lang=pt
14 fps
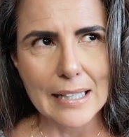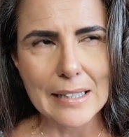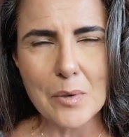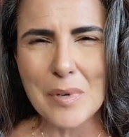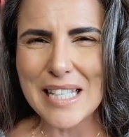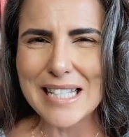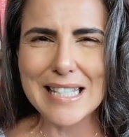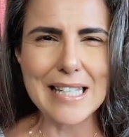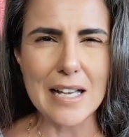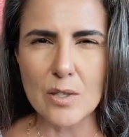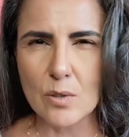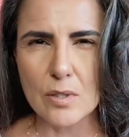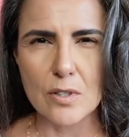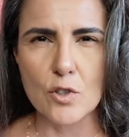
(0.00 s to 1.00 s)
tem um
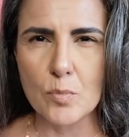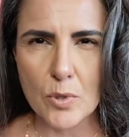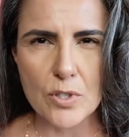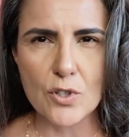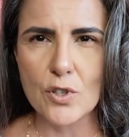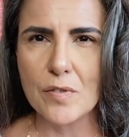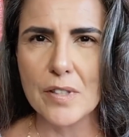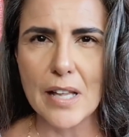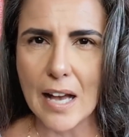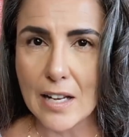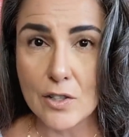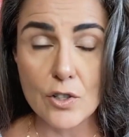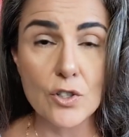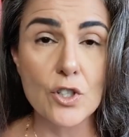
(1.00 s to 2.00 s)
excesso assim de
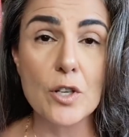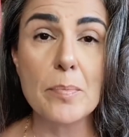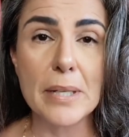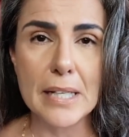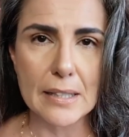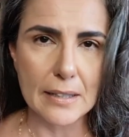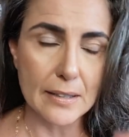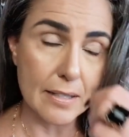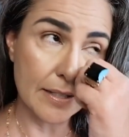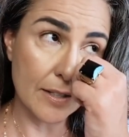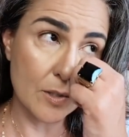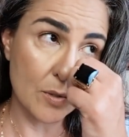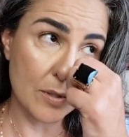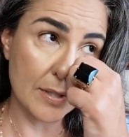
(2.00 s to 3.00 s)
positividade típica né, das
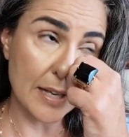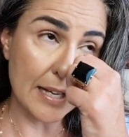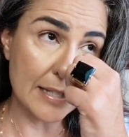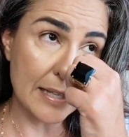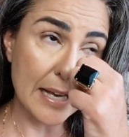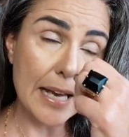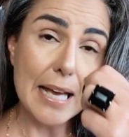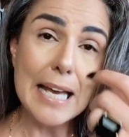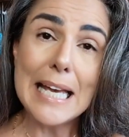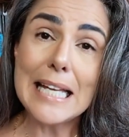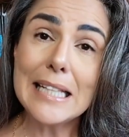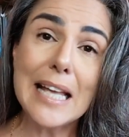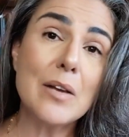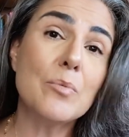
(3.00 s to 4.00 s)
redes sociais
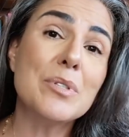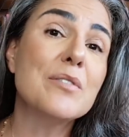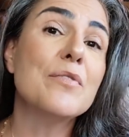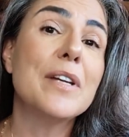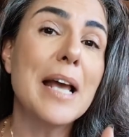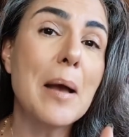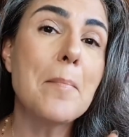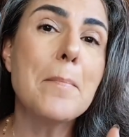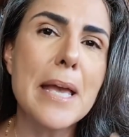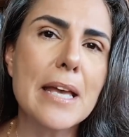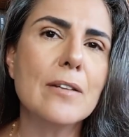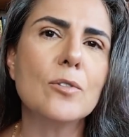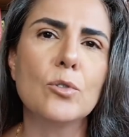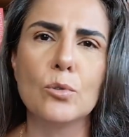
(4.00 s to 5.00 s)
e tem um
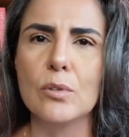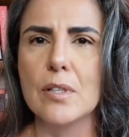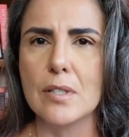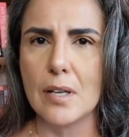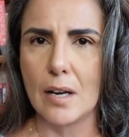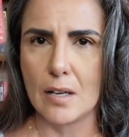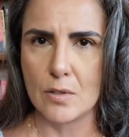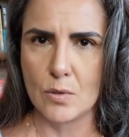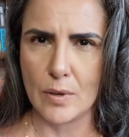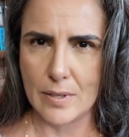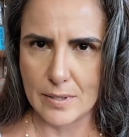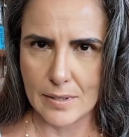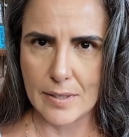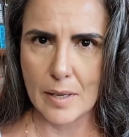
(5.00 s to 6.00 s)
esfriamento das
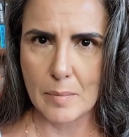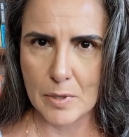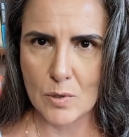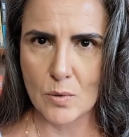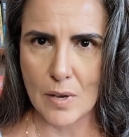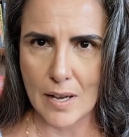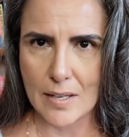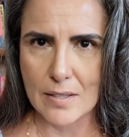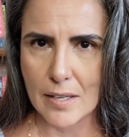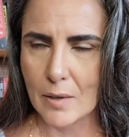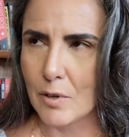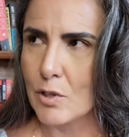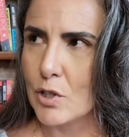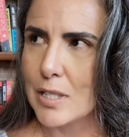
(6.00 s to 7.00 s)
relações interpessoais,
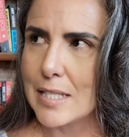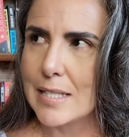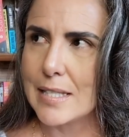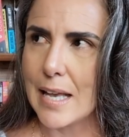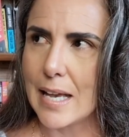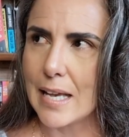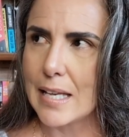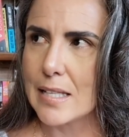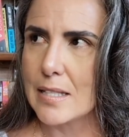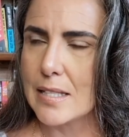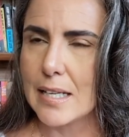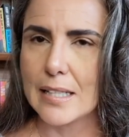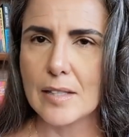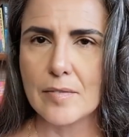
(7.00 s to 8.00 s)
né, que eu acho que seguem
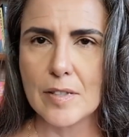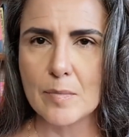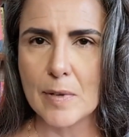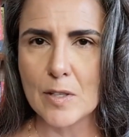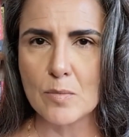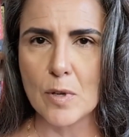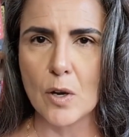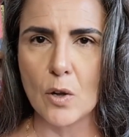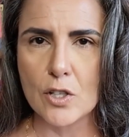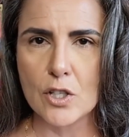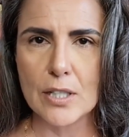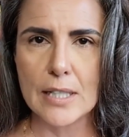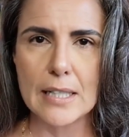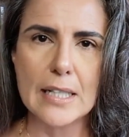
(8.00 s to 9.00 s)
assim cada vez mais uma
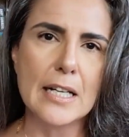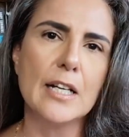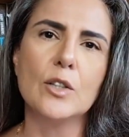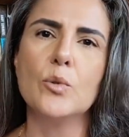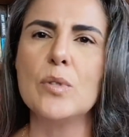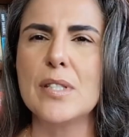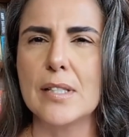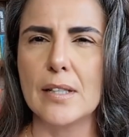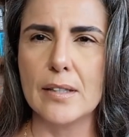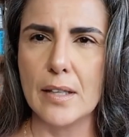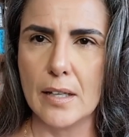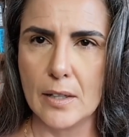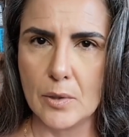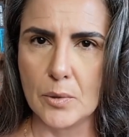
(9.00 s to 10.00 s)
lógica do
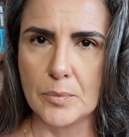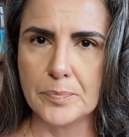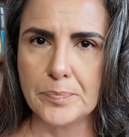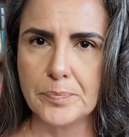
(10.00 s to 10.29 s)
instantâneo.